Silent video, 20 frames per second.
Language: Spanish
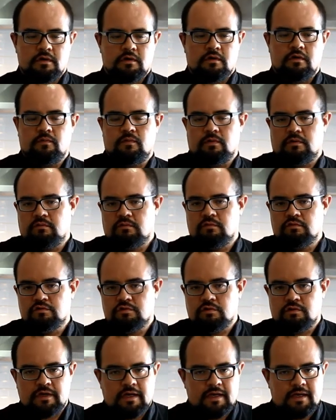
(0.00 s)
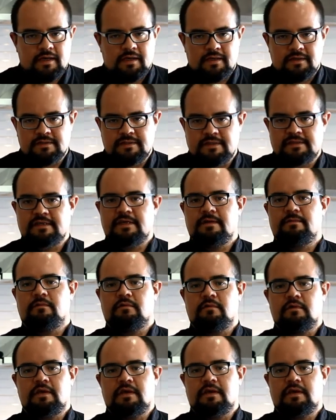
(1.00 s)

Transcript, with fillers: o por un uso ya excesivo